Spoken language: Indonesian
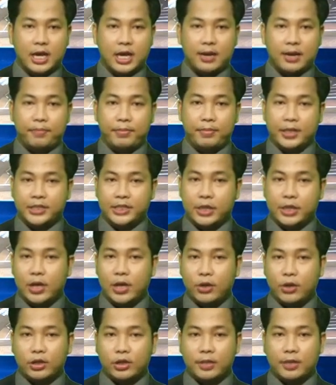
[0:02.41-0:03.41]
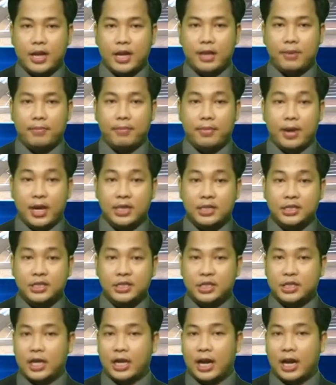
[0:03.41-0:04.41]
PJ Wali Kota Palembang
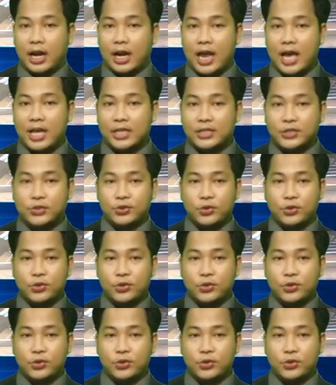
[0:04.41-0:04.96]
secara langsung